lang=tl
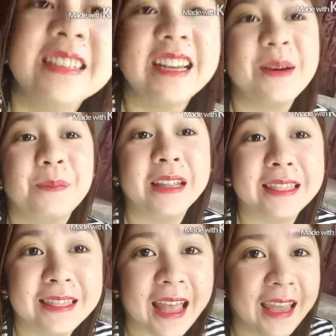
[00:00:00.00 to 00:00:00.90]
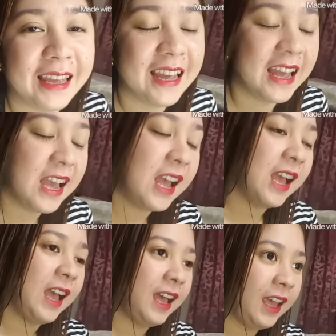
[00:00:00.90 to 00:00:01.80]
na sila pantay.
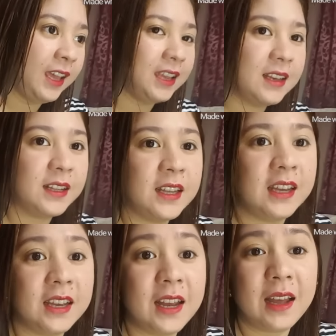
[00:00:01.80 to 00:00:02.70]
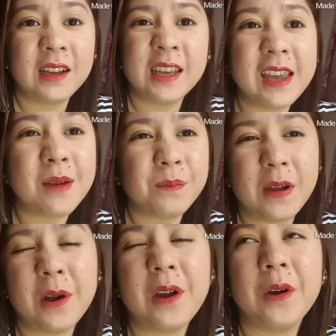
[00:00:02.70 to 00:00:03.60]
Ay, ang hirap
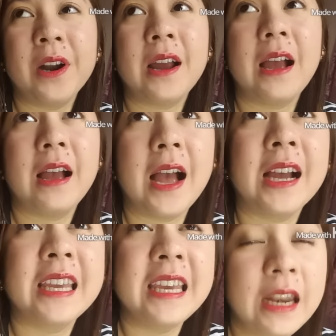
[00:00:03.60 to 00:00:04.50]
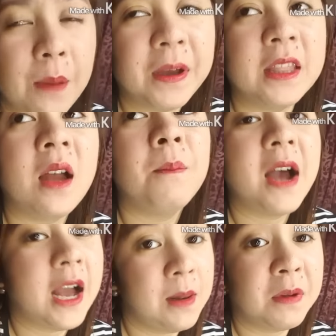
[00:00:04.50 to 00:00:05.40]
or, or ang hirap at ang
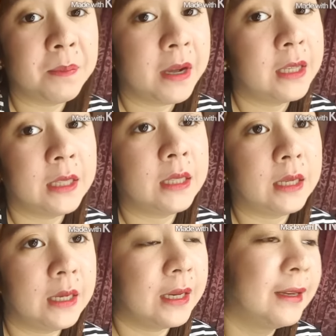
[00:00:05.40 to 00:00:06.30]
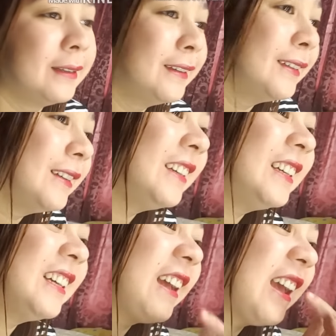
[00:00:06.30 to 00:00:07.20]
mahal magpaganda talaga.
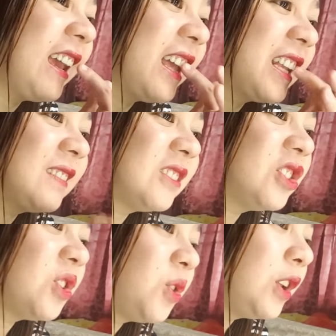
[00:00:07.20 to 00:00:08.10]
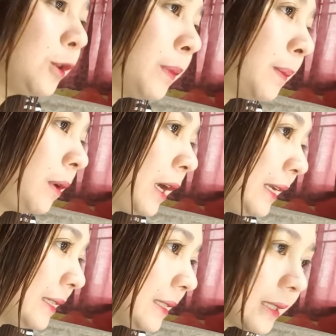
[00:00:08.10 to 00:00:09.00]
Ayan, gusto ko ulit
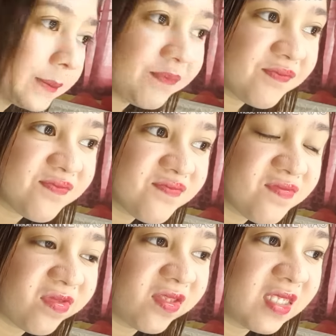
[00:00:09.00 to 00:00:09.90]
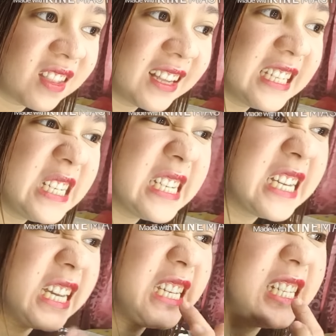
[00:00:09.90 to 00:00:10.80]
pa-brace. Yung,
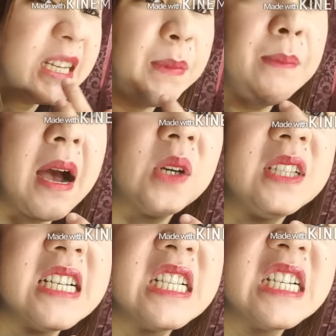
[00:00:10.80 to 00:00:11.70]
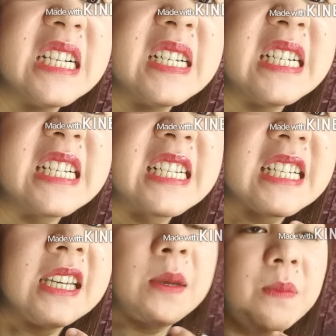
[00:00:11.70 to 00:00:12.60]
yung sa baba ko din, harang
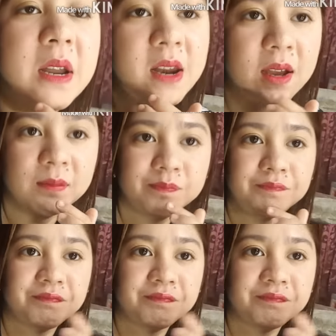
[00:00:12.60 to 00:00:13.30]
nag-iiba na.